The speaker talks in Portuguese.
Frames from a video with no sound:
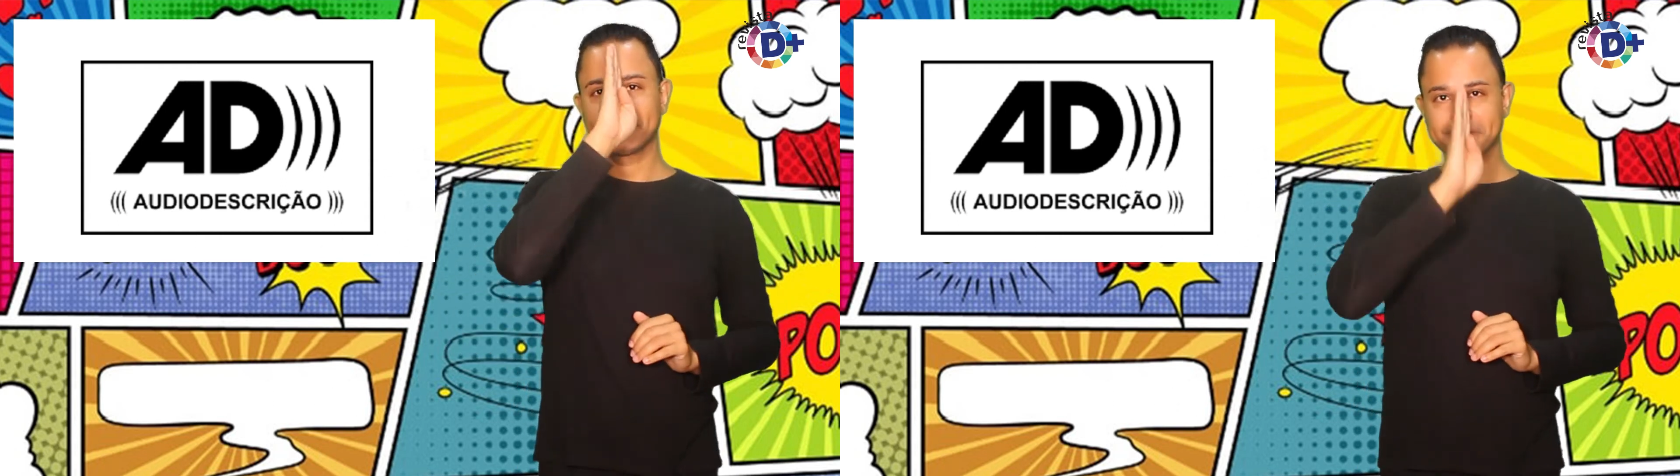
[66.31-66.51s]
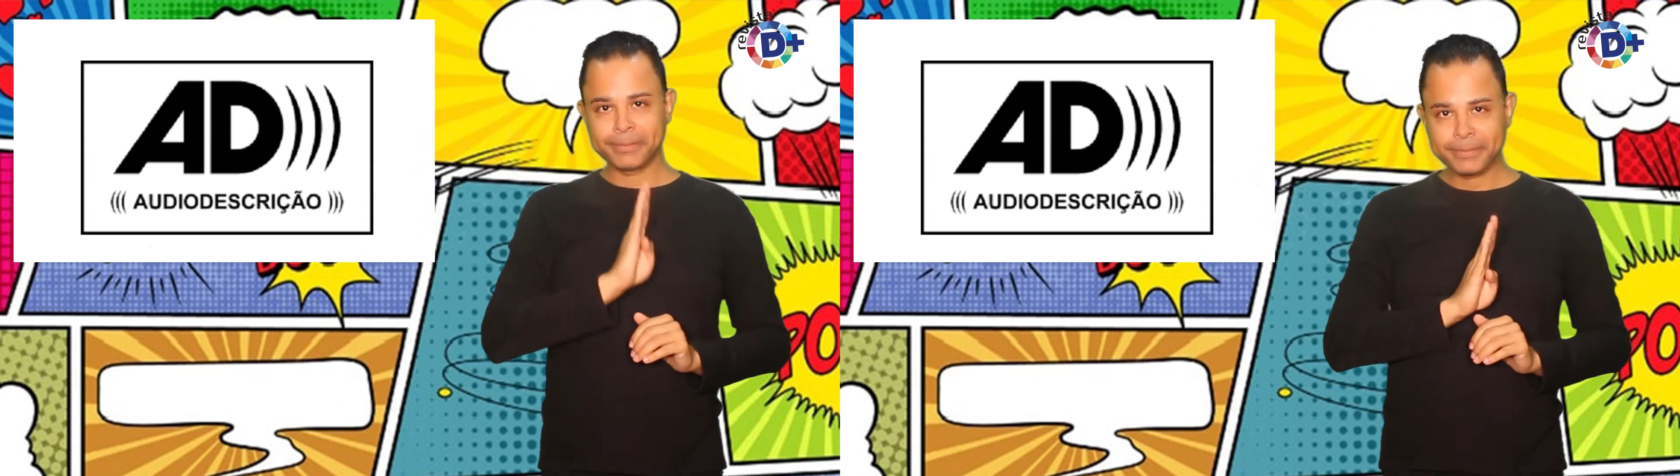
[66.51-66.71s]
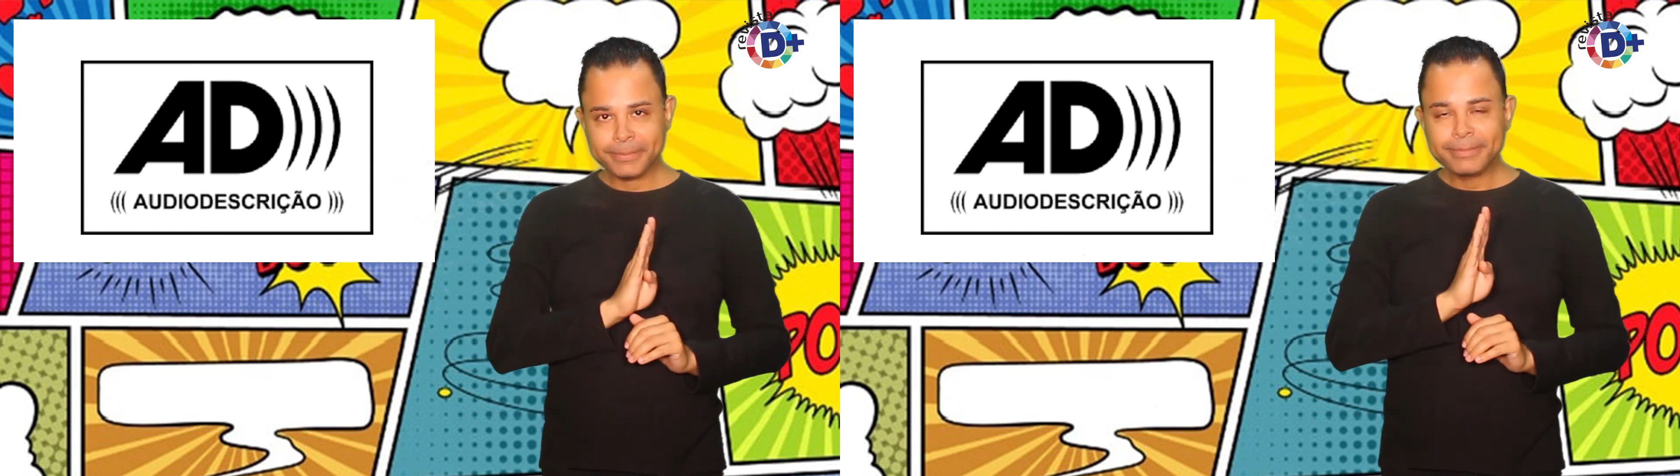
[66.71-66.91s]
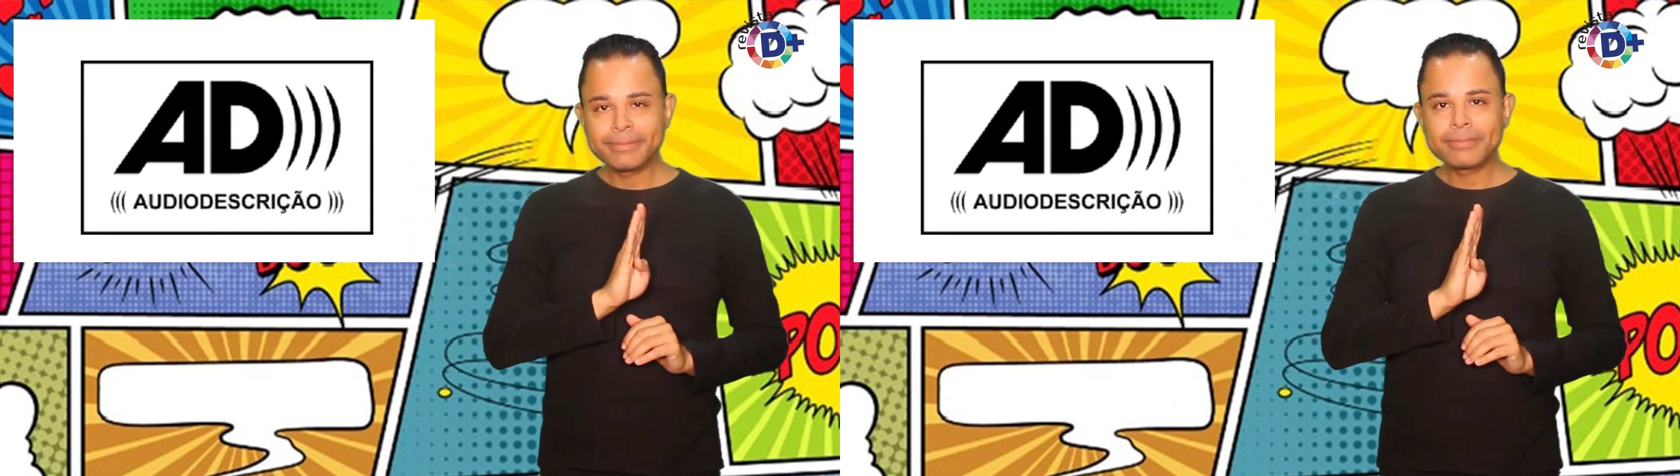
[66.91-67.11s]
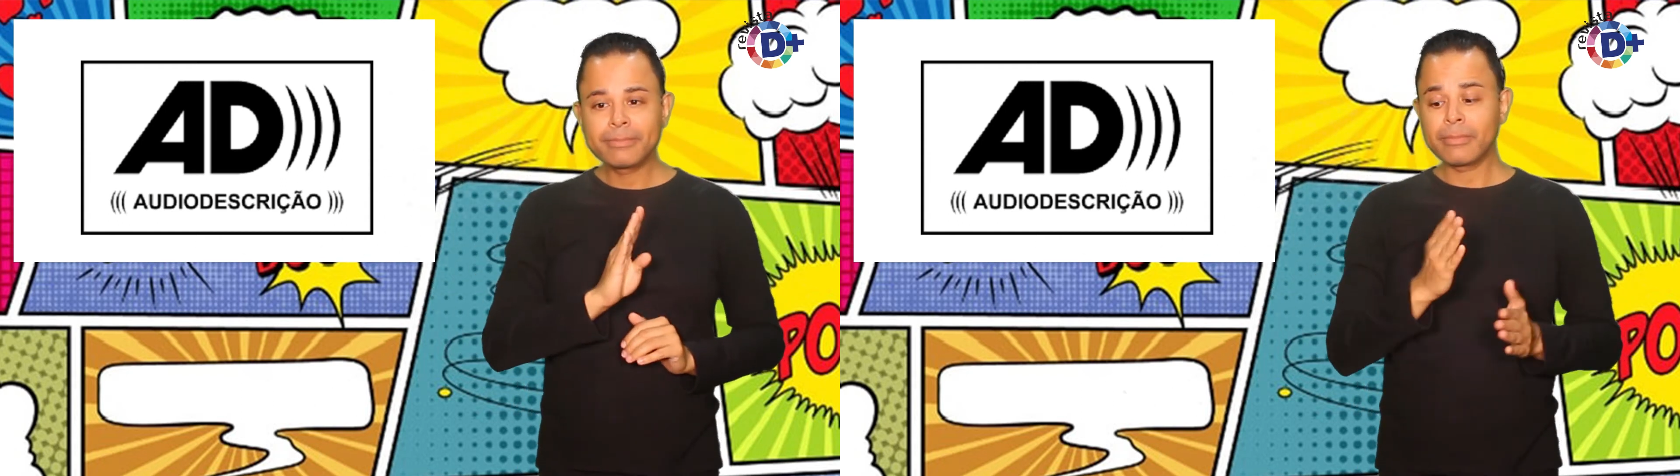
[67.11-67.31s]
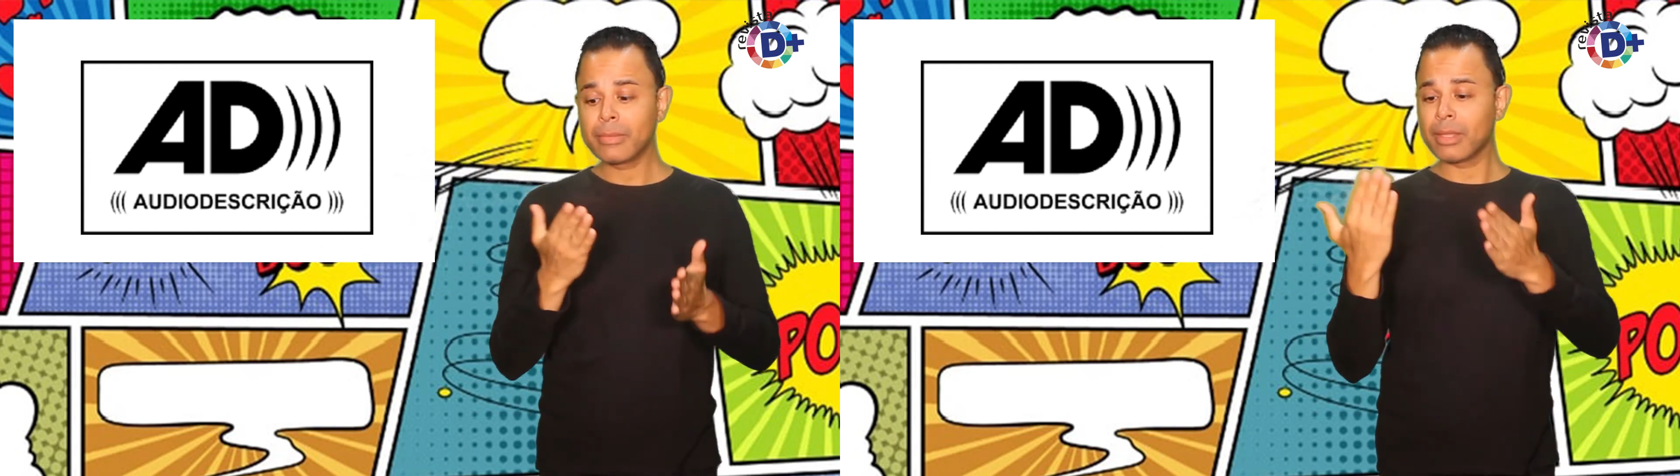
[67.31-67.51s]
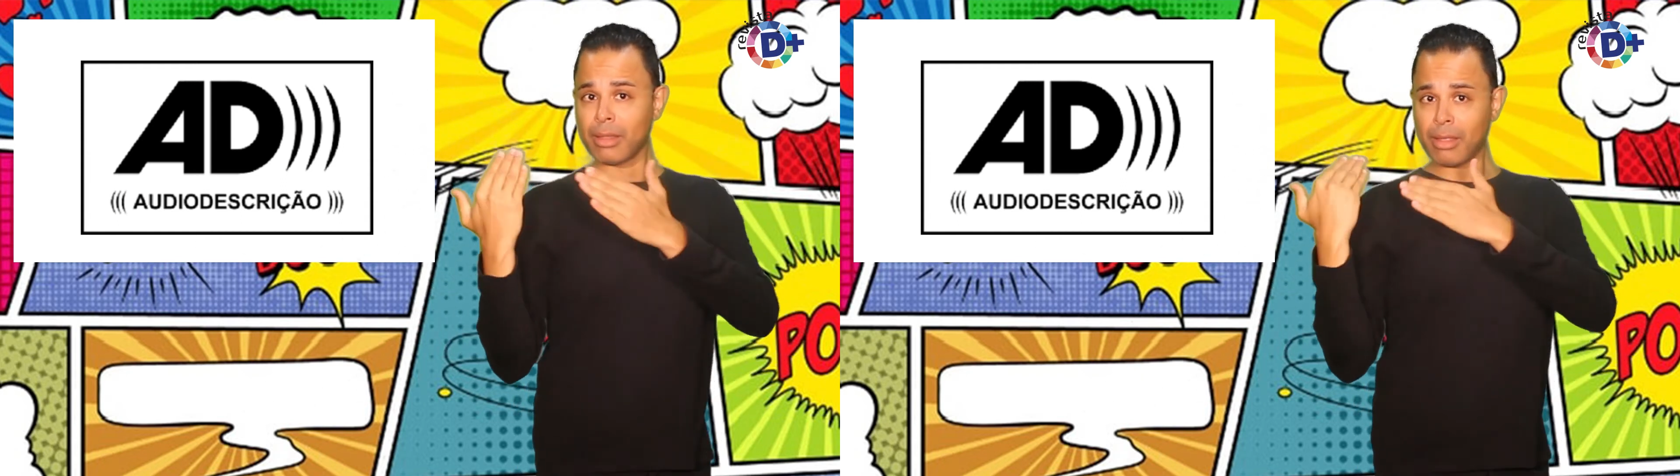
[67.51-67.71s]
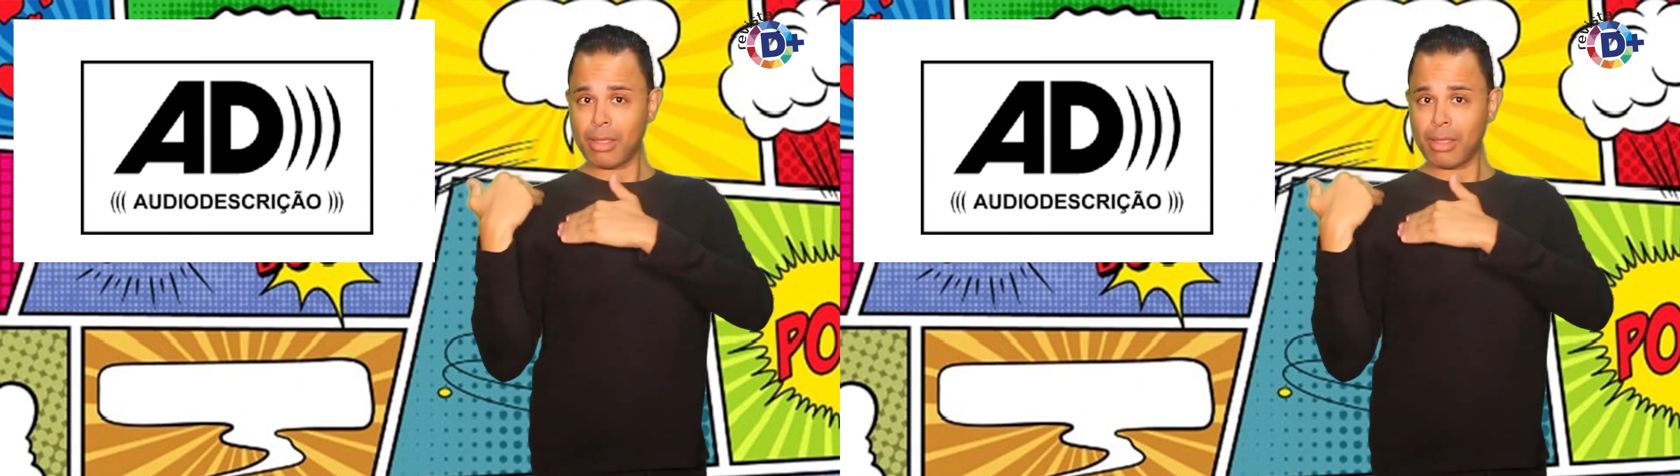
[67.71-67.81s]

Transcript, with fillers: O responsável por